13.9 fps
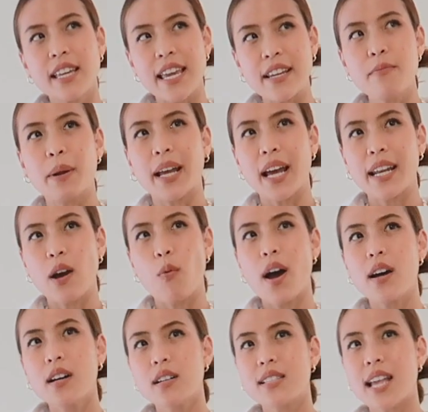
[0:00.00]
คิดเหมือนกันนะว่า
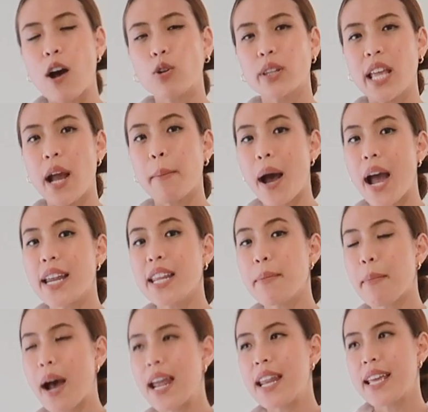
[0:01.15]
เออจะเอาเตียงไม้ดี
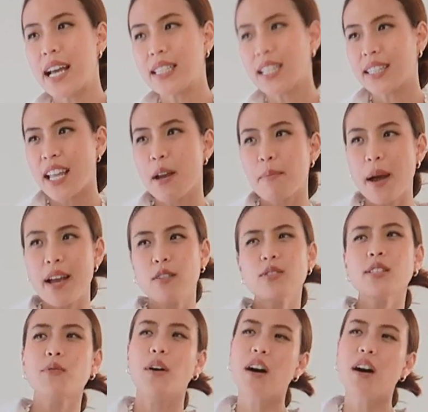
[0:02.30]
ไหมอะไรเงี้ยแต่เตียงไม้ก็รู้สึก